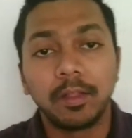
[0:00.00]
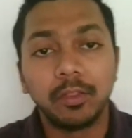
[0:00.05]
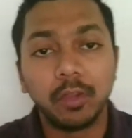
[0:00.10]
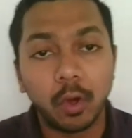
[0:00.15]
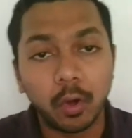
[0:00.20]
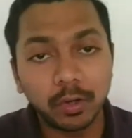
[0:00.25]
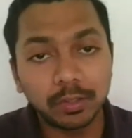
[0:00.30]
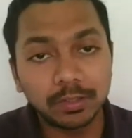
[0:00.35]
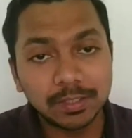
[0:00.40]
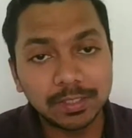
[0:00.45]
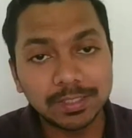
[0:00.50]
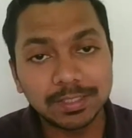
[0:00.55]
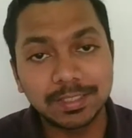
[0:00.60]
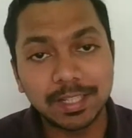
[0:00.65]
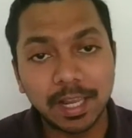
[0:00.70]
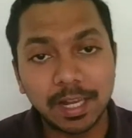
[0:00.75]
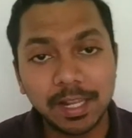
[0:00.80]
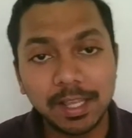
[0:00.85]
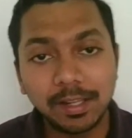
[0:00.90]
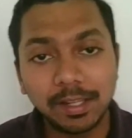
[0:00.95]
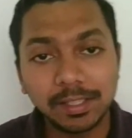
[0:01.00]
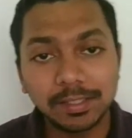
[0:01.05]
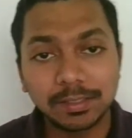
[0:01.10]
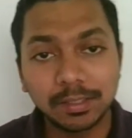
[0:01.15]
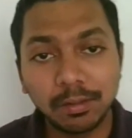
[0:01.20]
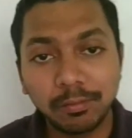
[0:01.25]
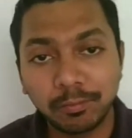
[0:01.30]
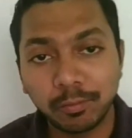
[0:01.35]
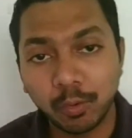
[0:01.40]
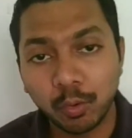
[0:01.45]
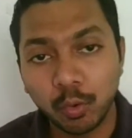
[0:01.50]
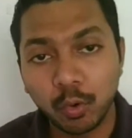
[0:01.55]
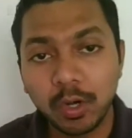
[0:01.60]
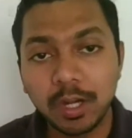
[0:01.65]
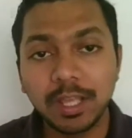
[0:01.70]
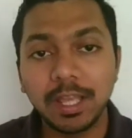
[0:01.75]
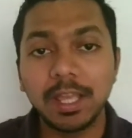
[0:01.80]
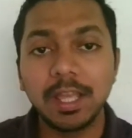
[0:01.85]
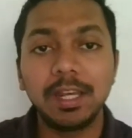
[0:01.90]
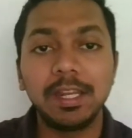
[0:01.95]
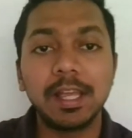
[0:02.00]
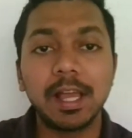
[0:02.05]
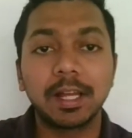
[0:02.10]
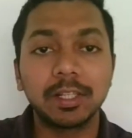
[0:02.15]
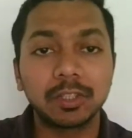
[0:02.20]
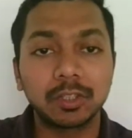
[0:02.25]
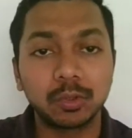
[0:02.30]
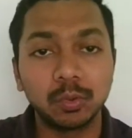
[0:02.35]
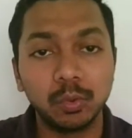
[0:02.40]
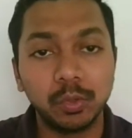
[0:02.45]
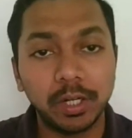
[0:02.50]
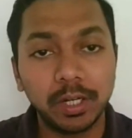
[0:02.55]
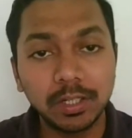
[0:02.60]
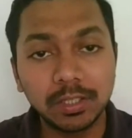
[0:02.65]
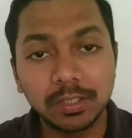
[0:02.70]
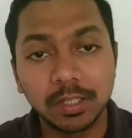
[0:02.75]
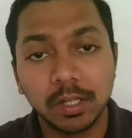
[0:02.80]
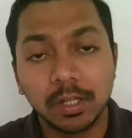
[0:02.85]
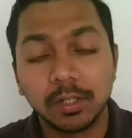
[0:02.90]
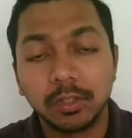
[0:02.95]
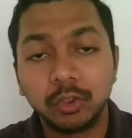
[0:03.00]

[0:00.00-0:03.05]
नॉर्थ ईस्ट दिल्ली के सिर्फ उन एरिया के स्टूडेंट्स